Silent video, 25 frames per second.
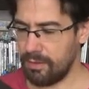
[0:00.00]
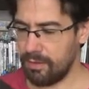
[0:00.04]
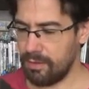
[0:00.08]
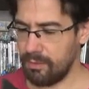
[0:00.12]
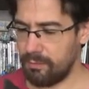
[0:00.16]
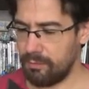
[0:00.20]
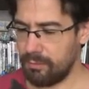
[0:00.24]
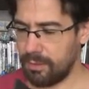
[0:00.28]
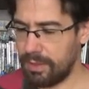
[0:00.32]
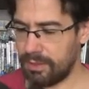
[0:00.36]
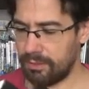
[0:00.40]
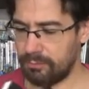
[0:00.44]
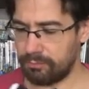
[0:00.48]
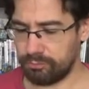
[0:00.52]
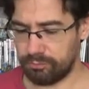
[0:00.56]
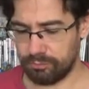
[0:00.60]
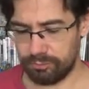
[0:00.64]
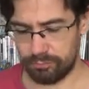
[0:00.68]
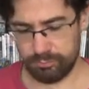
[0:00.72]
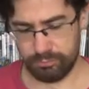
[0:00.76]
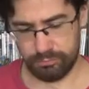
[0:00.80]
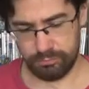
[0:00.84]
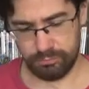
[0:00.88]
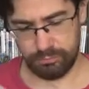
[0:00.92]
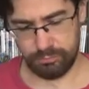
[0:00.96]
Bem,
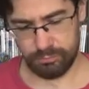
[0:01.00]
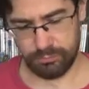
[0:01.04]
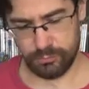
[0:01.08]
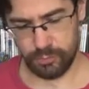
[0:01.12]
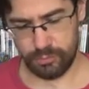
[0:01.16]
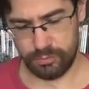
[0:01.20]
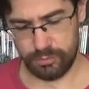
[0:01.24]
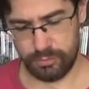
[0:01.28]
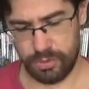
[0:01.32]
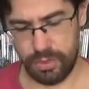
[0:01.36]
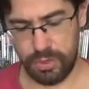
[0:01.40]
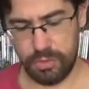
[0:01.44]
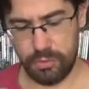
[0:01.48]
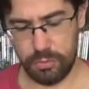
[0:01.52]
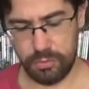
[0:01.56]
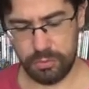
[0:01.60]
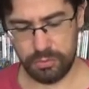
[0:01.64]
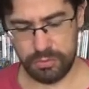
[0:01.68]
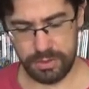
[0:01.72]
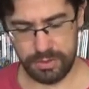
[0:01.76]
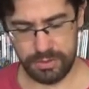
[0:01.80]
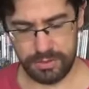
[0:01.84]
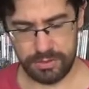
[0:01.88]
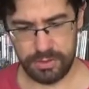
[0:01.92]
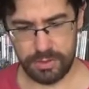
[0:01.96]
o que
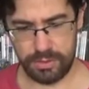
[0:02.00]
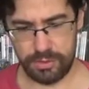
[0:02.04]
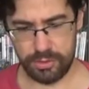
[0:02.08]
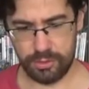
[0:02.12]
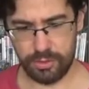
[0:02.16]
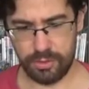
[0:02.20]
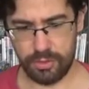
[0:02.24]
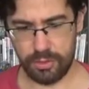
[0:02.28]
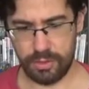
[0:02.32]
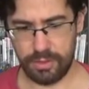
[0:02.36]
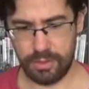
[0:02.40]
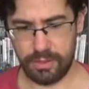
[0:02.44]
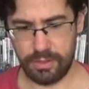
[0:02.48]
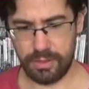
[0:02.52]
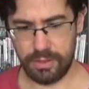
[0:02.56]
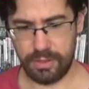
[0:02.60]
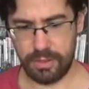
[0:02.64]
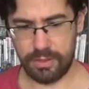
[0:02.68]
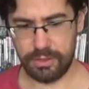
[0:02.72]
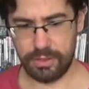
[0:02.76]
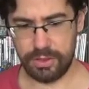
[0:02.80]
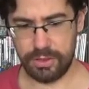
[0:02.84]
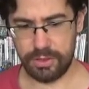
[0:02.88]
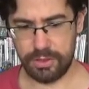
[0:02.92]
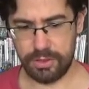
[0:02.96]
consiste a história? A
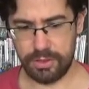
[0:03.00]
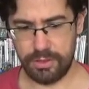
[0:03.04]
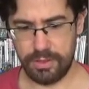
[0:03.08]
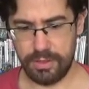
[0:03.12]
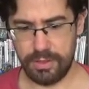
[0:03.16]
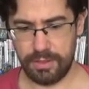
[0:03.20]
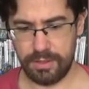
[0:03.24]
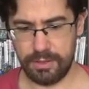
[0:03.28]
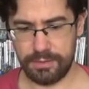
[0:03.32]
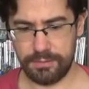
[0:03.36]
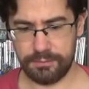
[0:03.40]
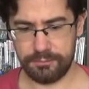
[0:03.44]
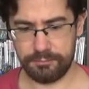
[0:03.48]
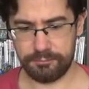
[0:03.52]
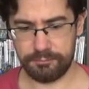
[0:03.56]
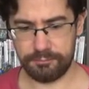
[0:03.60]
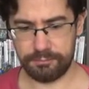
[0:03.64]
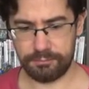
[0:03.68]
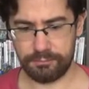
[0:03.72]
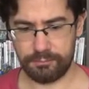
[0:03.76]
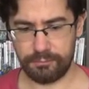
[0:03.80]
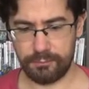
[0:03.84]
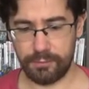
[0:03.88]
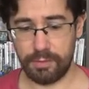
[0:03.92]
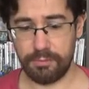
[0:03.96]
gente tem
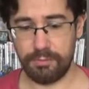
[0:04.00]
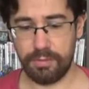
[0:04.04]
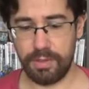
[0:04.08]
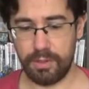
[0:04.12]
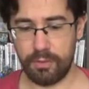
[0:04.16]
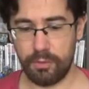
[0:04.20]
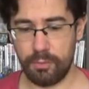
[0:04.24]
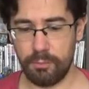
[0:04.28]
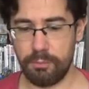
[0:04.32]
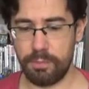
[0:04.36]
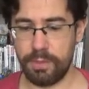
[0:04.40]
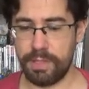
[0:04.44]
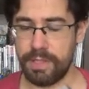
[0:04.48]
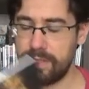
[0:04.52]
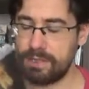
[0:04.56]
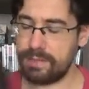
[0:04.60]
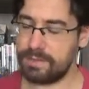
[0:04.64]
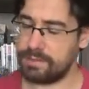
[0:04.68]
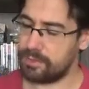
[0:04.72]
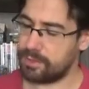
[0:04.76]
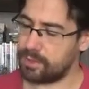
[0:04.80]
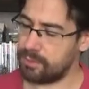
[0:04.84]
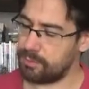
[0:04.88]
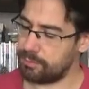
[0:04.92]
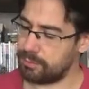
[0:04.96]
vai acompanhar
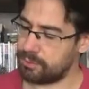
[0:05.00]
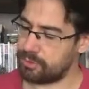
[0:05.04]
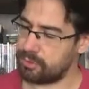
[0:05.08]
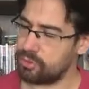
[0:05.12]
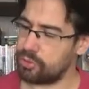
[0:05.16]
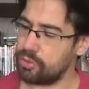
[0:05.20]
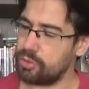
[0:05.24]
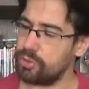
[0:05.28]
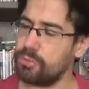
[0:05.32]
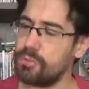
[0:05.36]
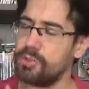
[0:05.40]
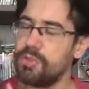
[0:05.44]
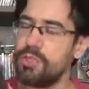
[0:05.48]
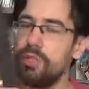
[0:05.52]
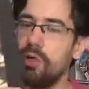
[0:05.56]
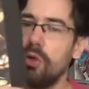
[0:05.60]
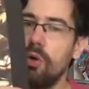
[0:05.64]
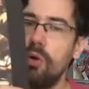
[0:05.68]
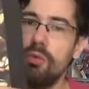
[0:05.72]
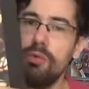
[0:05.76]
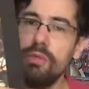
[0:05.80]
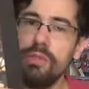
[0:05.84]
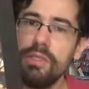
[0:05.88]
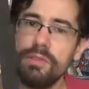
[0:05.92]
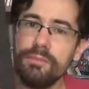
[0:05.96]
esse time Timothy
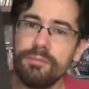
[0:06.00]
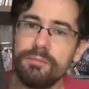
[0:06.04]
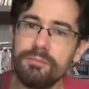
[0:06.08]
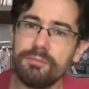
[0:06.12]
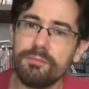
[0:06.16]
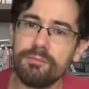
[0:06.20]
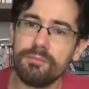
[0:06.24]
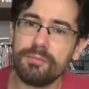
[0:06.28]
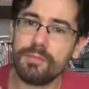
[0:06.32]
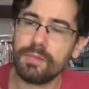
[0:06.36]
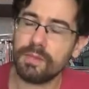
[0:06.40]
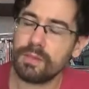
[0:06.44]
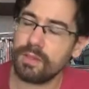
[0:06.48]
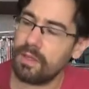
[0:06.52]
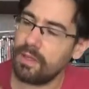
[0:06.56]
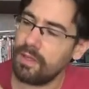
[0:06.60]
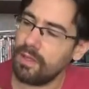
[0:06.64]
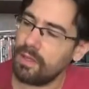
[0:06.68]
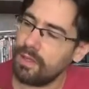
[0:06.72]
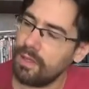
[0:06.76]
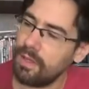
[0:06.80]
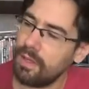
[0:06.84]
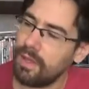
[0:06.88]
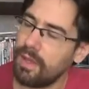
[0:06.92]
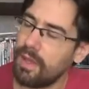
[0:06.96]
Hole.
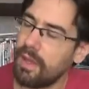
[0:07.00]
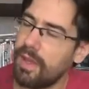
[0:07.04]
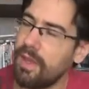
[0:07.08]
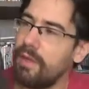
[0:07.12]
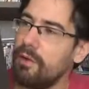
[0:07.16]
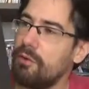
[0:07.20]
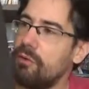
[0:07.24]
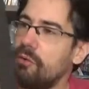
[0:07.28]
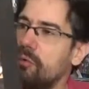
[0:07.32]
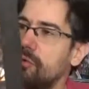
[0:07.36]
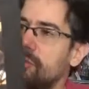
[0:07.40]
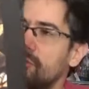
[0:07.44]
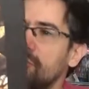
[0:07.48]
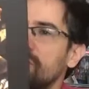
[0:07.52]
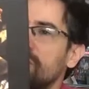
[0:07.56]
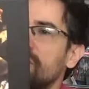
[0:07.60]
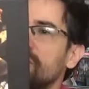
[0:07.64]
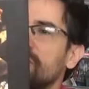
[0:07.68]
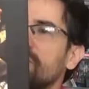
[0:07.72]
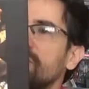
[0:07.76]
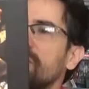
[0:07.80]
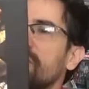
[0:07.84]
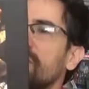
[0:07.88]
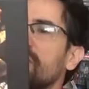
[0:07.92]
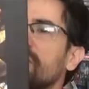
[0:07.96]
É um
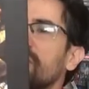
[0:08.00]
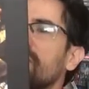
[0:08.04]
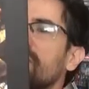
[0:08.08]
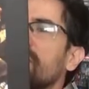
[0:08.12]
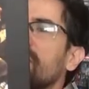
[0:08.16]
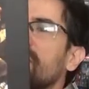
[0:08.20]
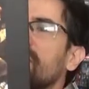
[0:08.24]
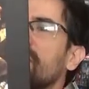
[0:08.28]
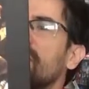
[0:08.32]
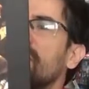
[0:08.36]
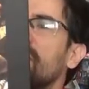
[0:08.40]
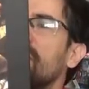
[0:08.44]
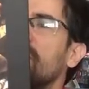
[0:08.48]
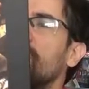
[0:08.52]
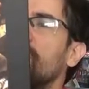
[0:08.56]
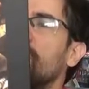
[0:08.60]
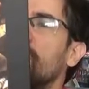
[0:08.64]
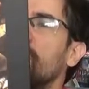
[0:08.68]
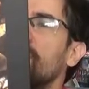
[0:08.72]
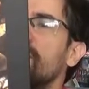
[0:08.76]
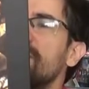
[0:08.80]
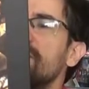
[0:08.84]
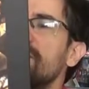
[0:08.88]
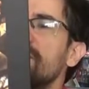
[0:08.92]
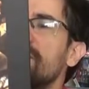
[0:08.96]
ele é um
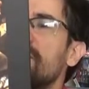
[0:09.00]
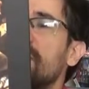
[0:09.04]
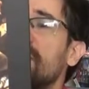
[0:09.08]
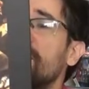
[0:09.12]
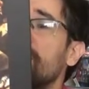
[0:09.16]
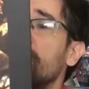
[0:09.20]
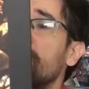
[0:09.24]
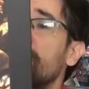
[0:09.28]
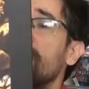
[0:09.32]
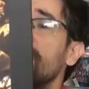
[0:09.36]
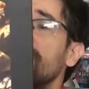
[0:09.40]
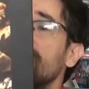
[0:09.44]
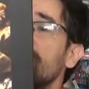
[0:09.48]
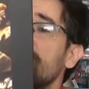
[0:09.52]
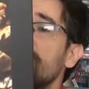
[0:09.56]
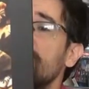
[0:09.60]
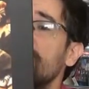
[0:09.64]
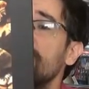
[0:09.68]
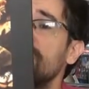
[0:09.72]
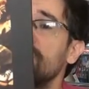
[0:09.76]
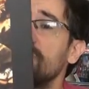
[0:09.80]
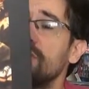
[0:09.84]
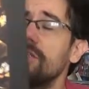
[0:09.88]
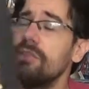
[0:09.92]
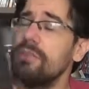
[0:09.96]
publicitário bem
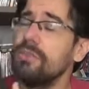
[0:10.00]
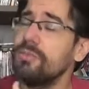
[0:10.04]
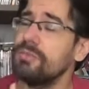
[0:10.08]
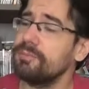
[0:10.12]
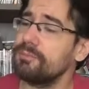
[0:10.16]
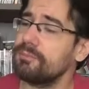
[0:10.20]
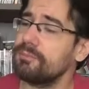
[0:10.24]
sucedido